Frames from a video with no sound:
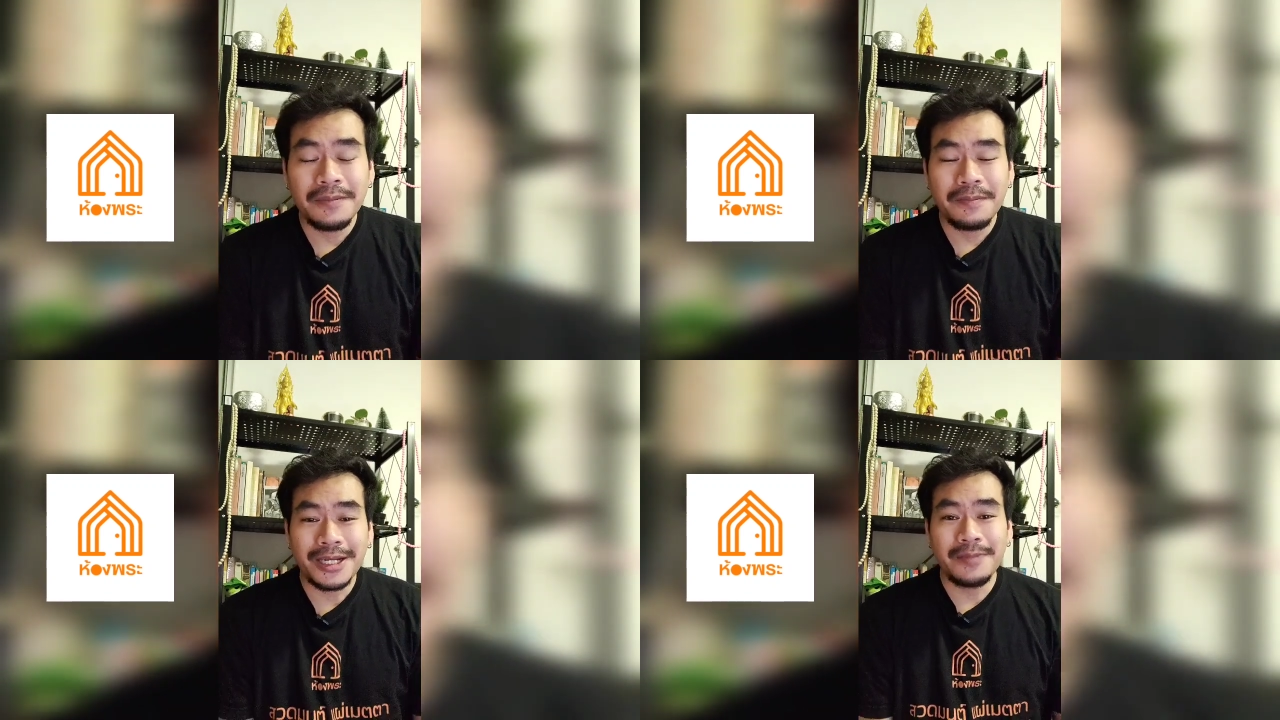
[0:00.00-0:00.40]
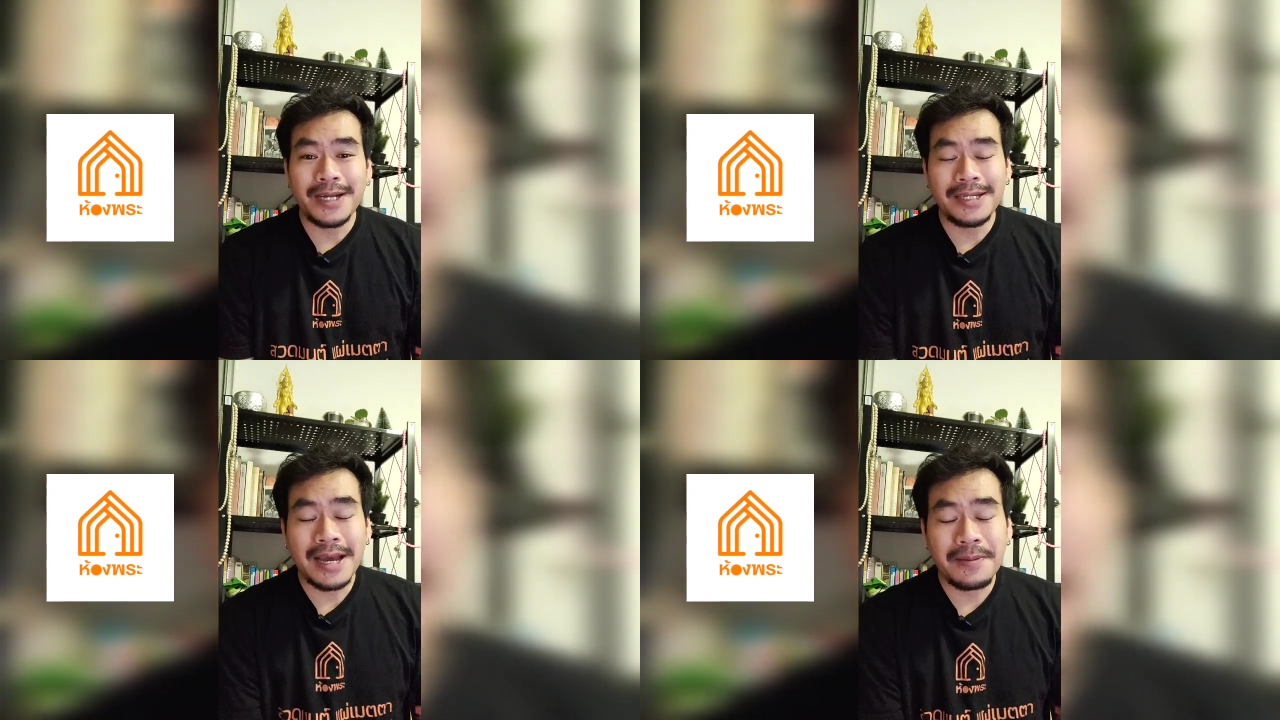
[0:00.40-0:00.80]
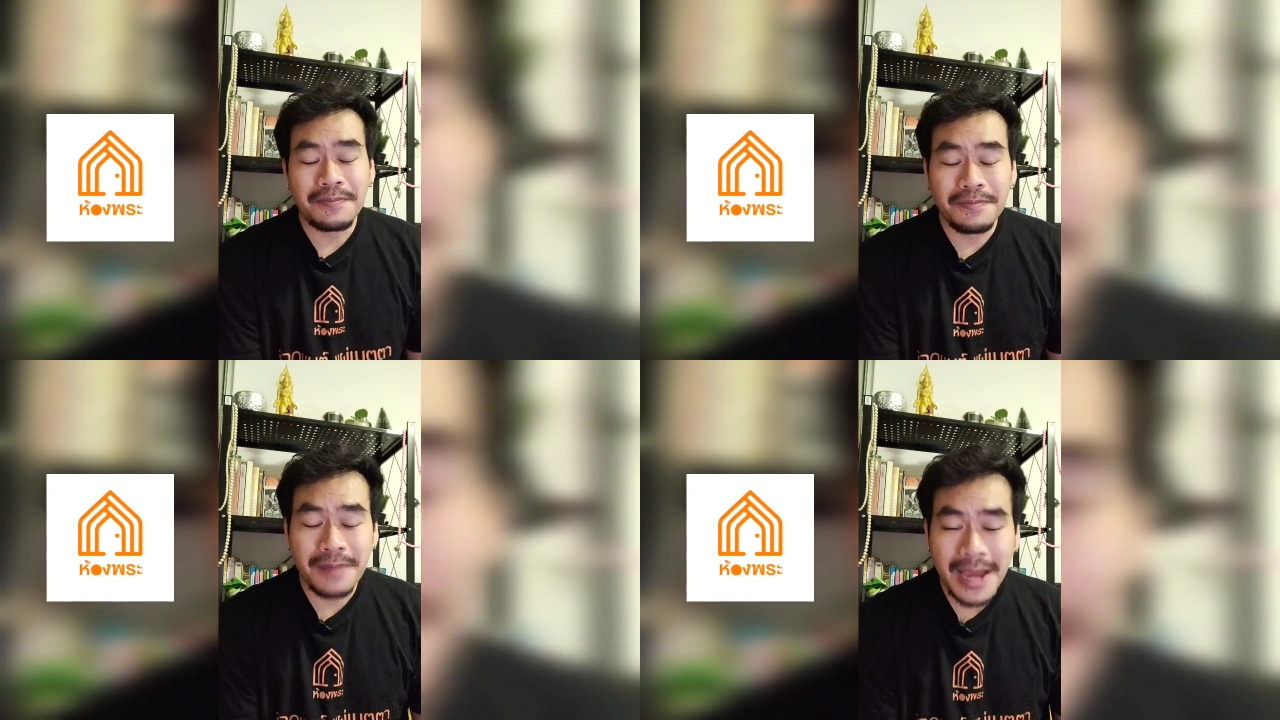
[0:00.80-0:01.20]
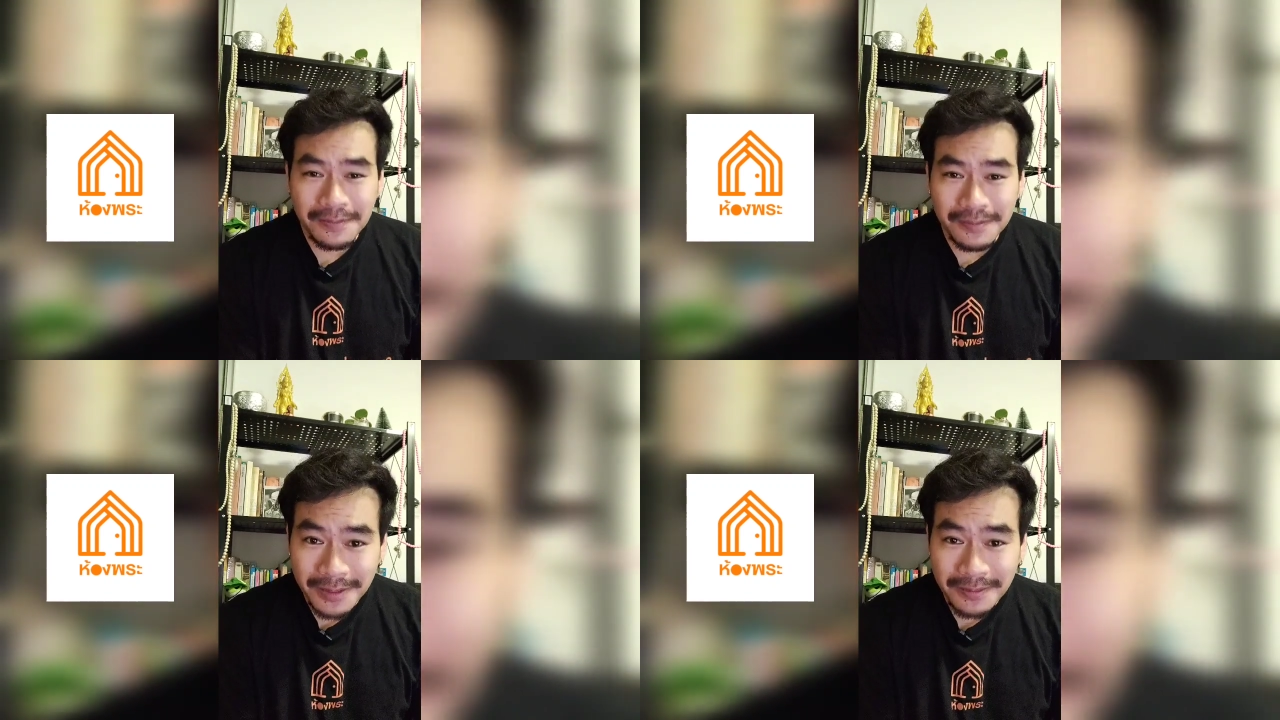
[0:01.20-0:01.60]
ปฏิบัติธรรมแบบ
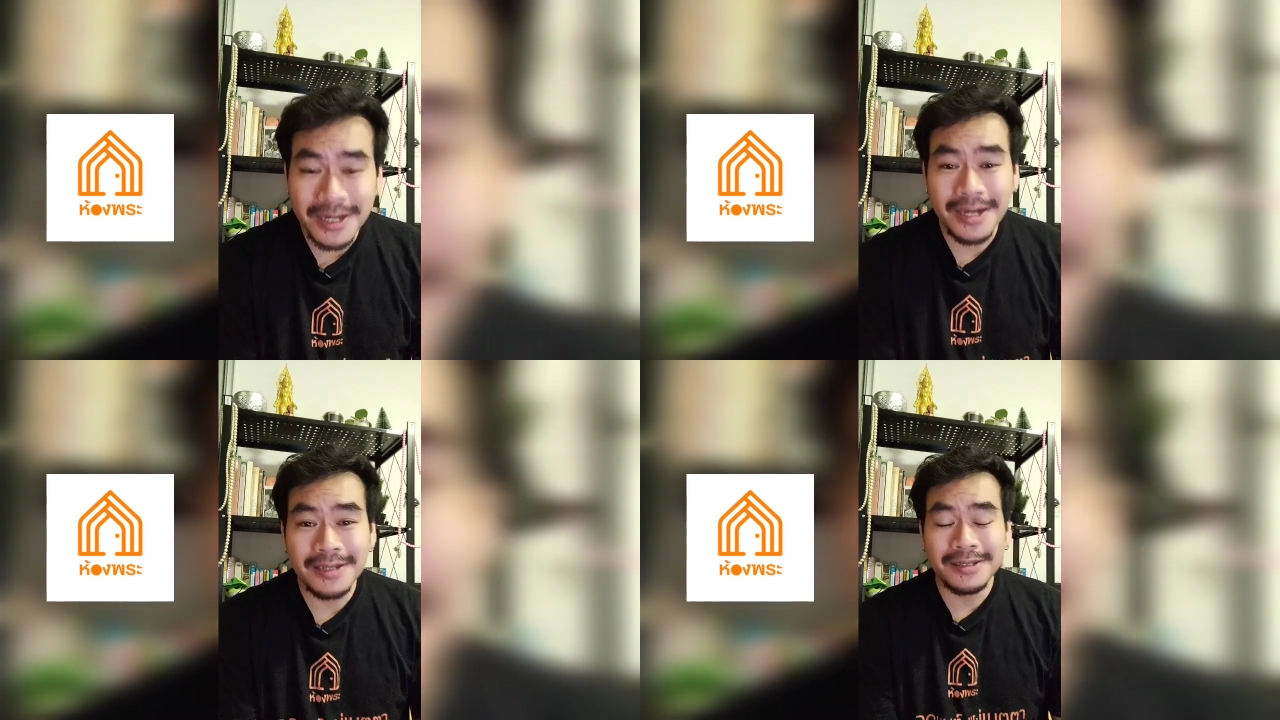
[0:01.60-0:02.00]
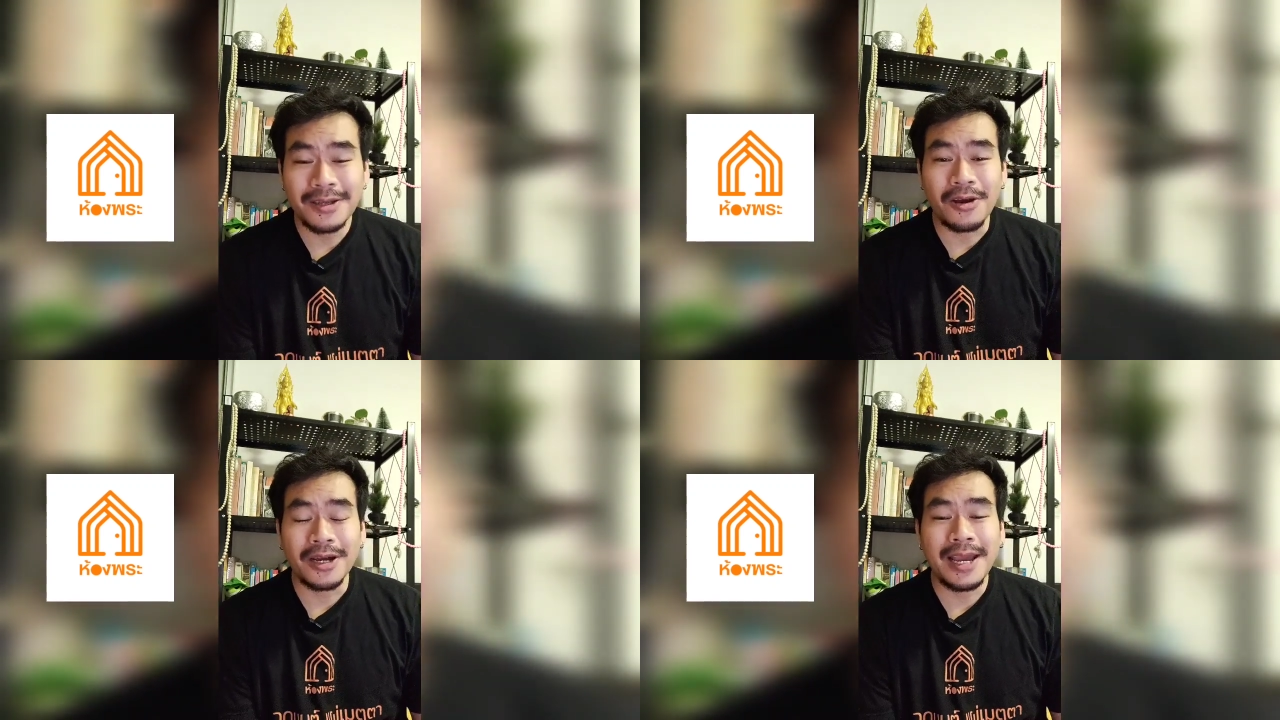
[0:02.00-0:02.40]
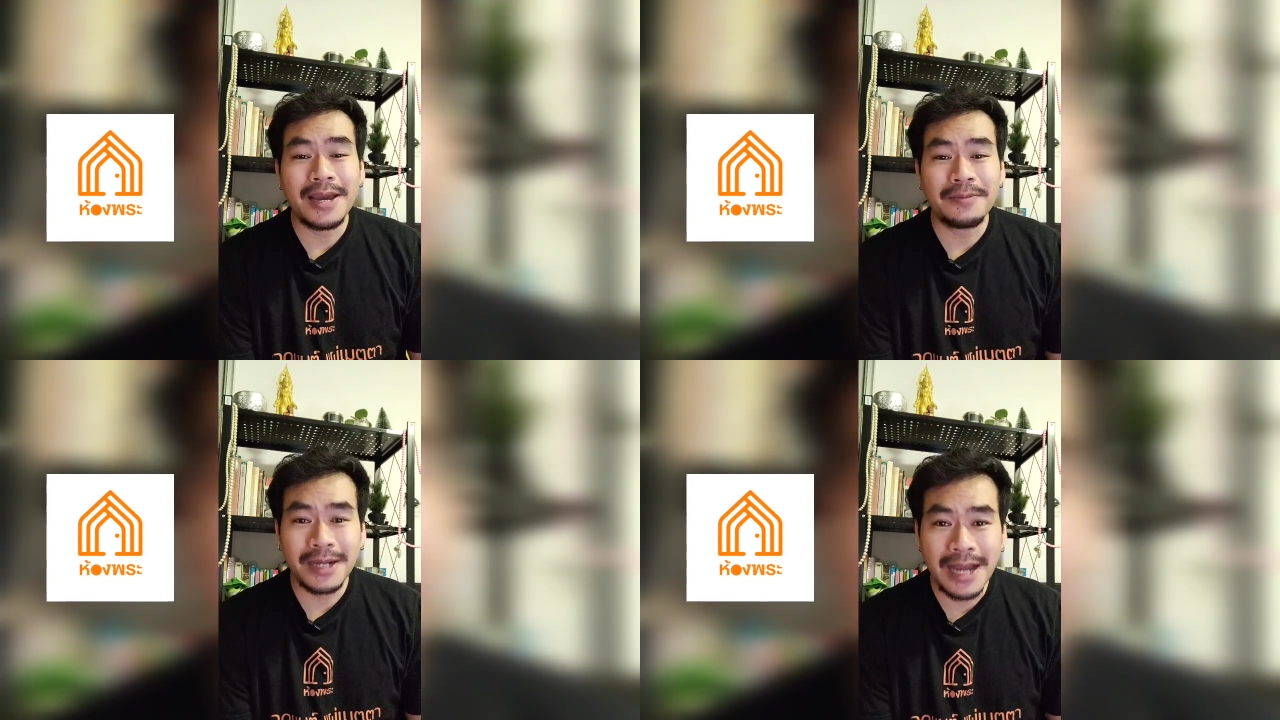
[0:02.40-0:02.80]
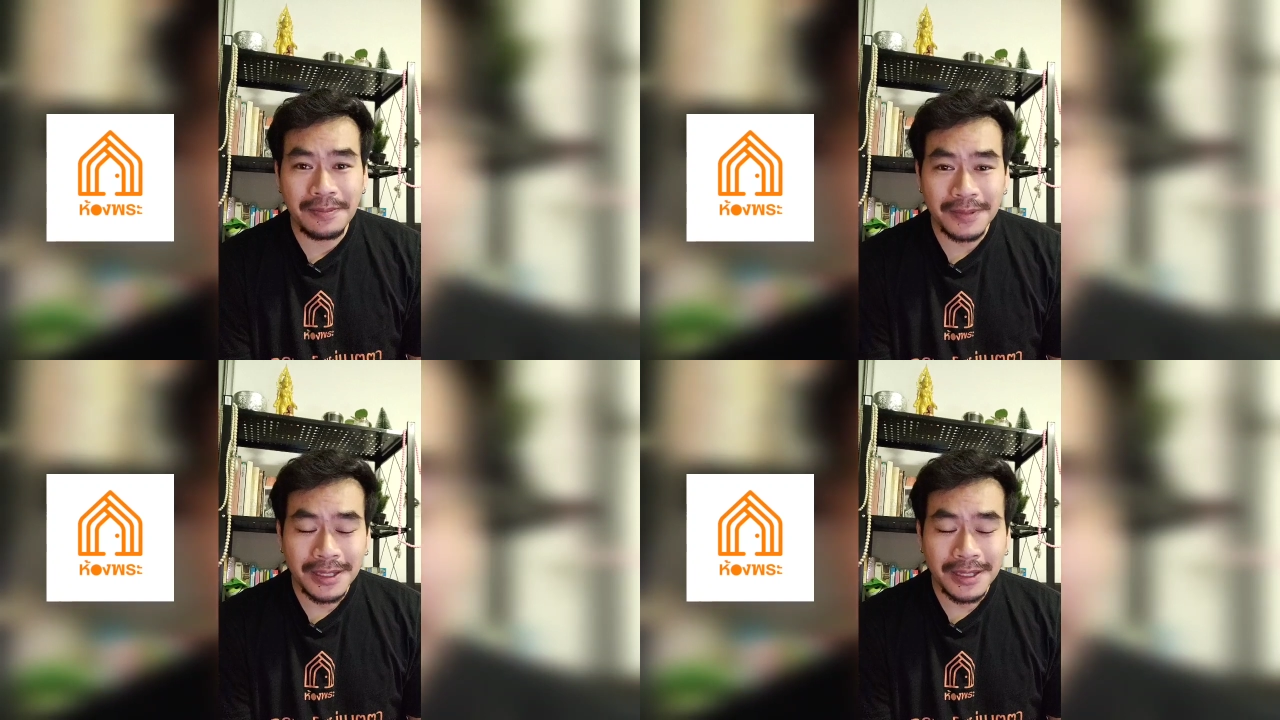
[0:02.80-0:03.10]
เหยียบเรือสองแคมครับ